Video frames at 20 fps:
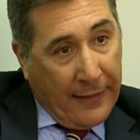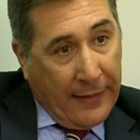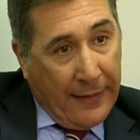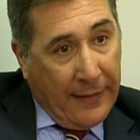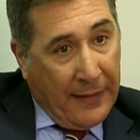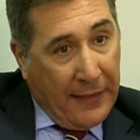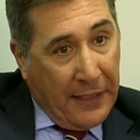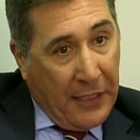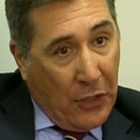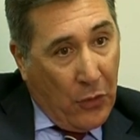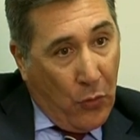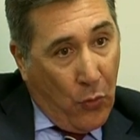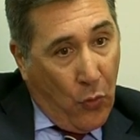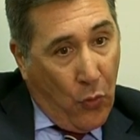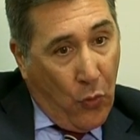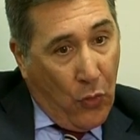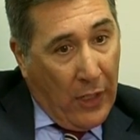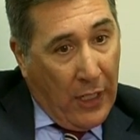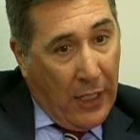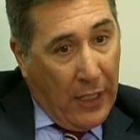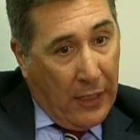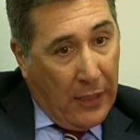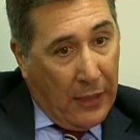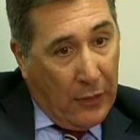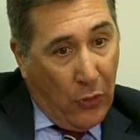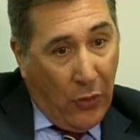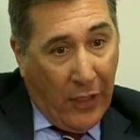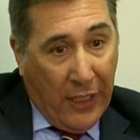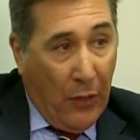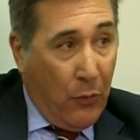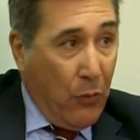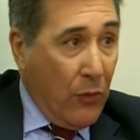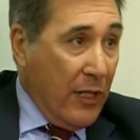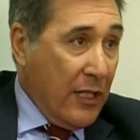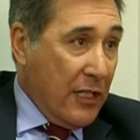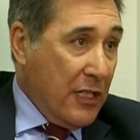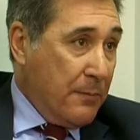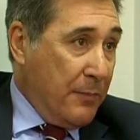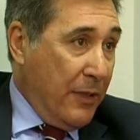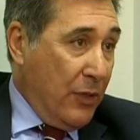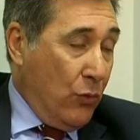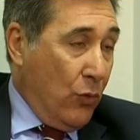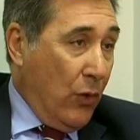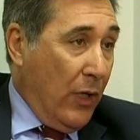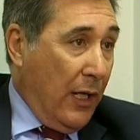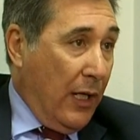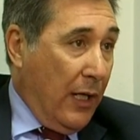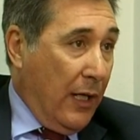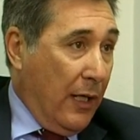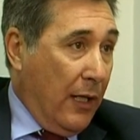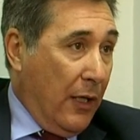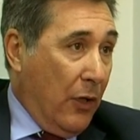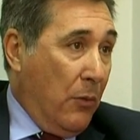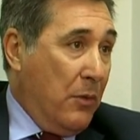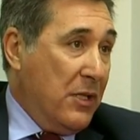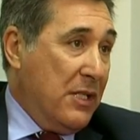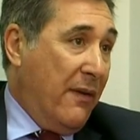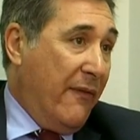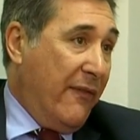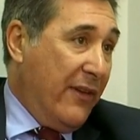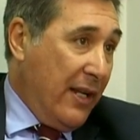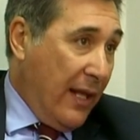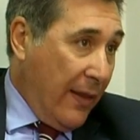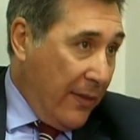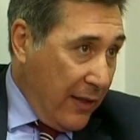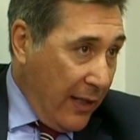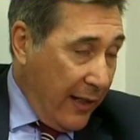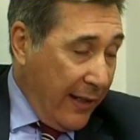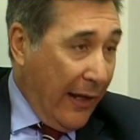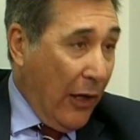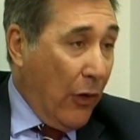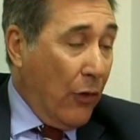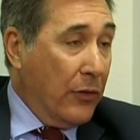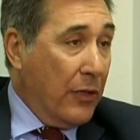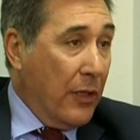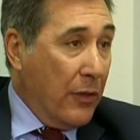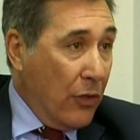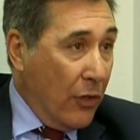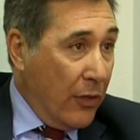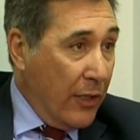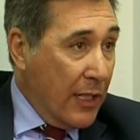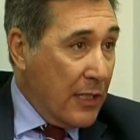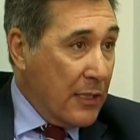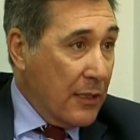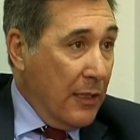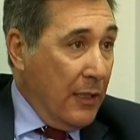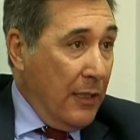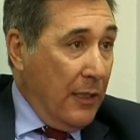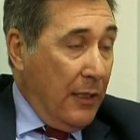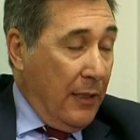ninguna logra a dudas respecto a cómo se va a financiar, en qué condiciones